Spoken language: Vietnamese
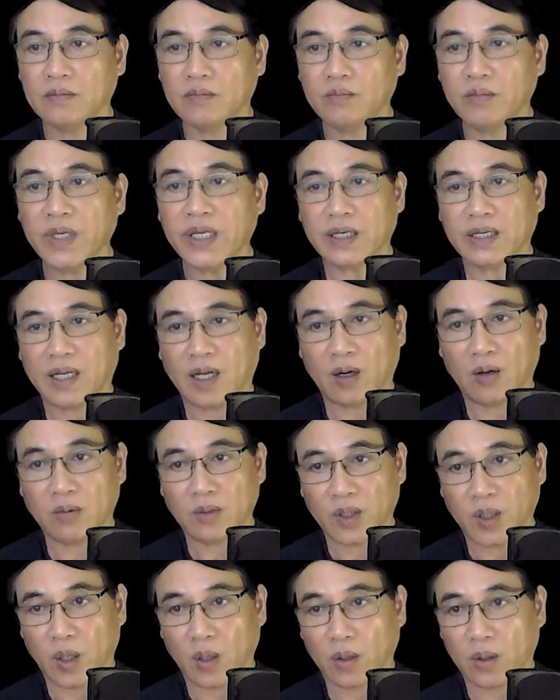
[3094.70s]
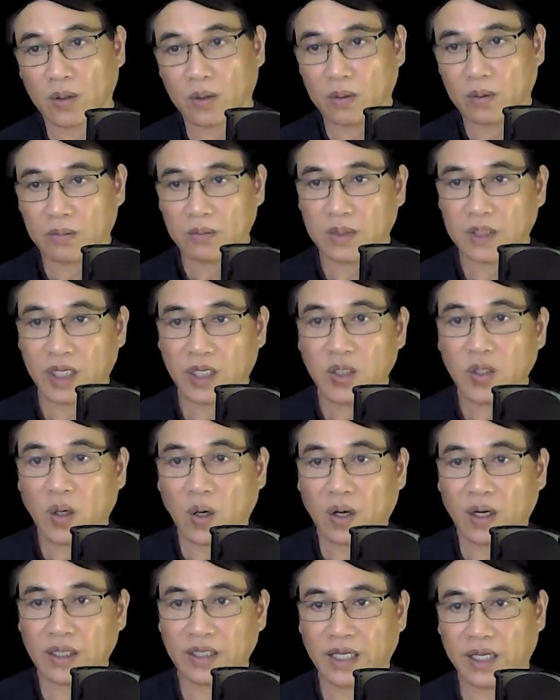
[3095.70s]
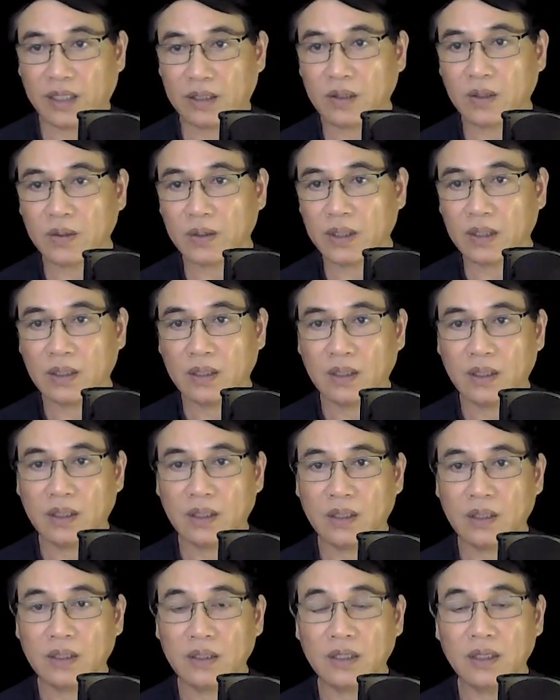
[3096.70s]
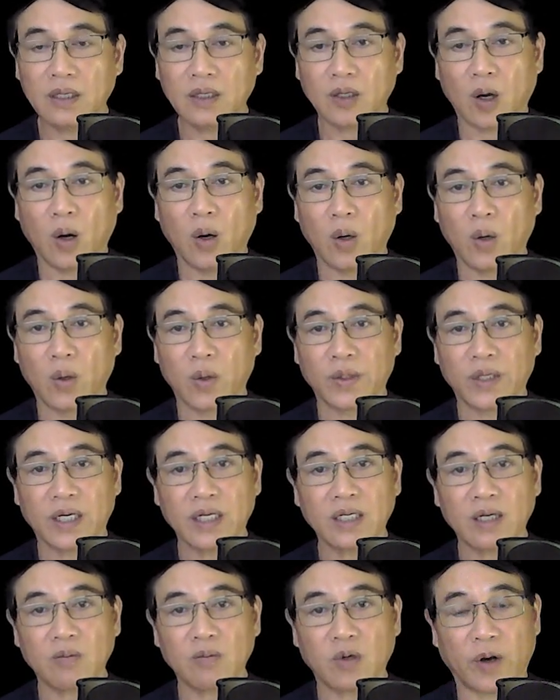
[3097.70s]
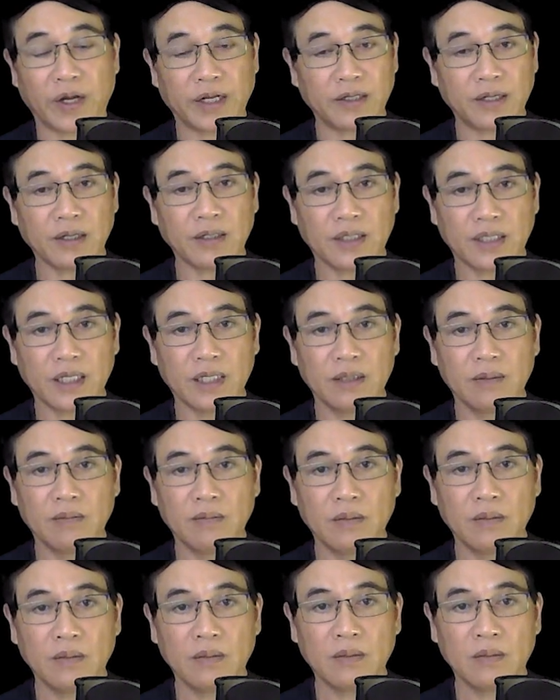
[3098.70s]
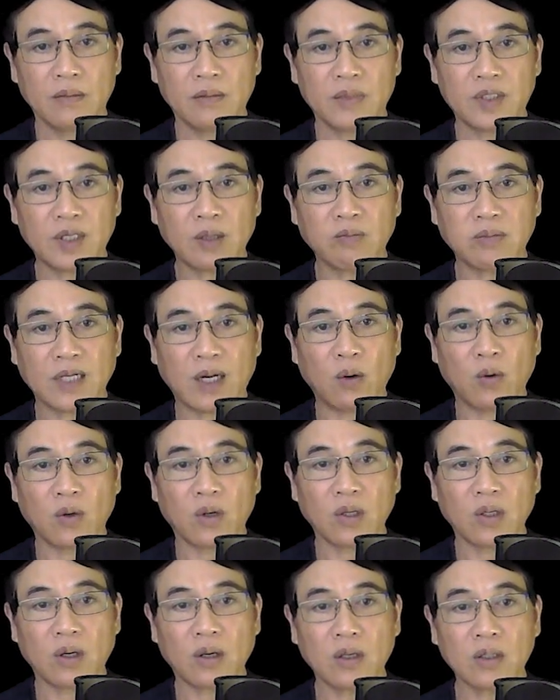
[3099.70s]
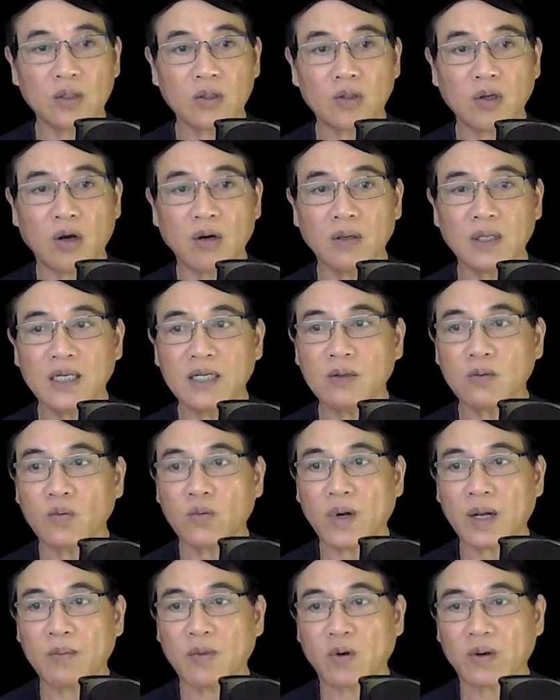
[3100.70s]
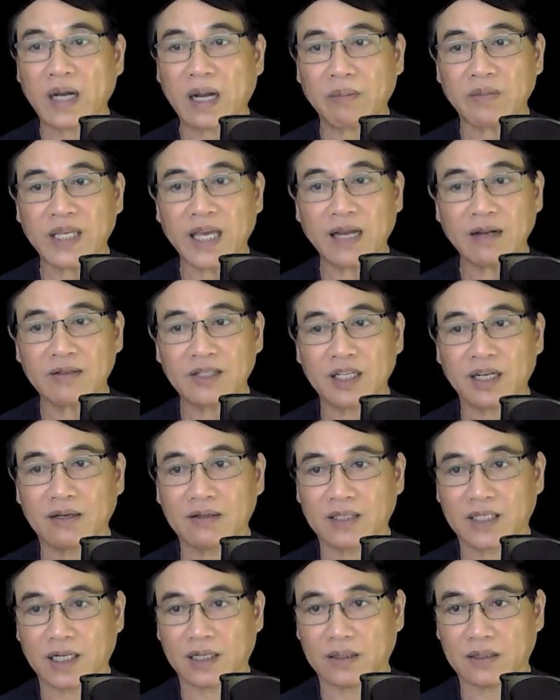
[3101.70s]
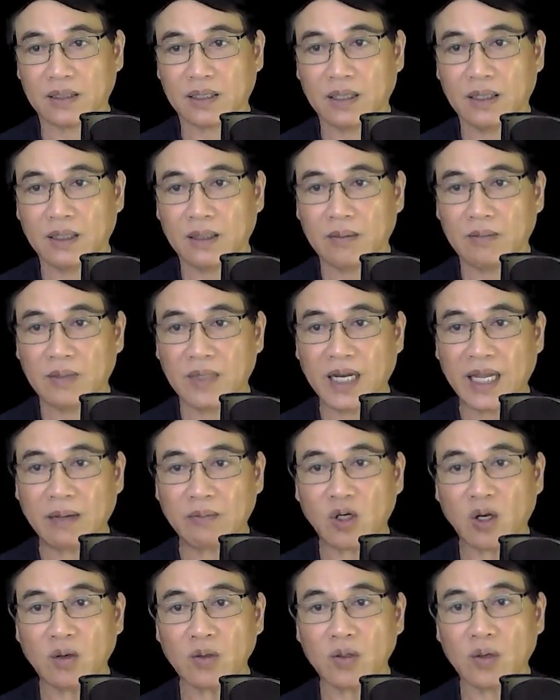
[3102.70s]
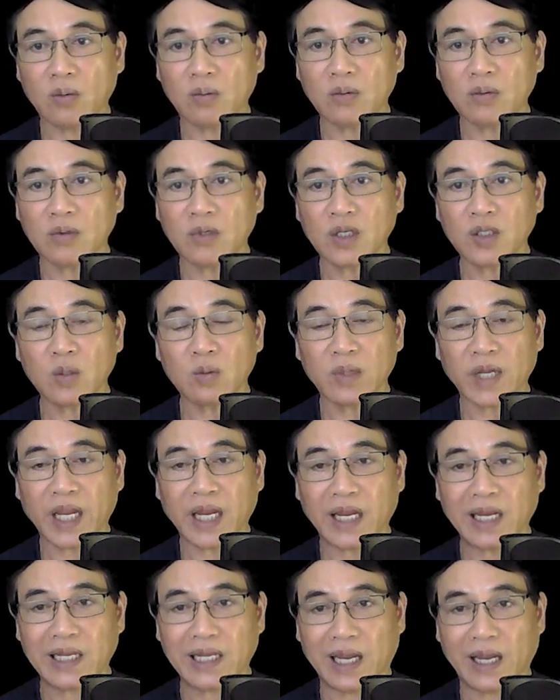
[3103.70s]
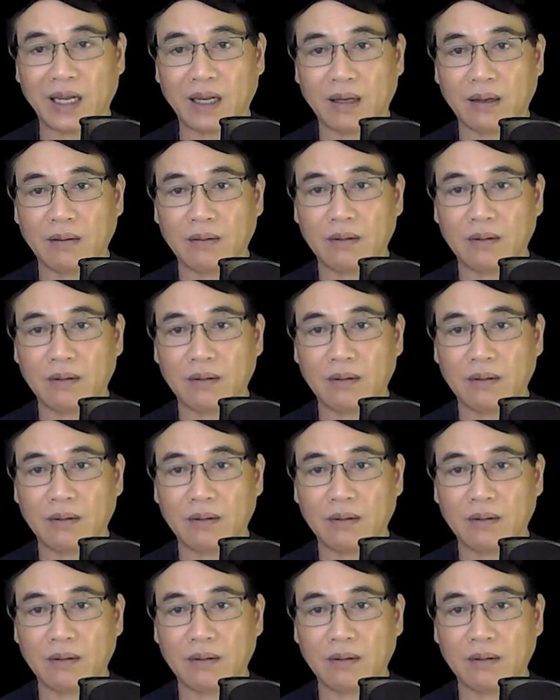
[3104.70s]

Biết là ông Độ chỉ dọa vậy thôi, nhưng Cồ vẫn không khỏi thất kinh. Trong đầu của nó thoáng lướt qua một cảm giác rờn rợn, làm nó cũng có chút e dè.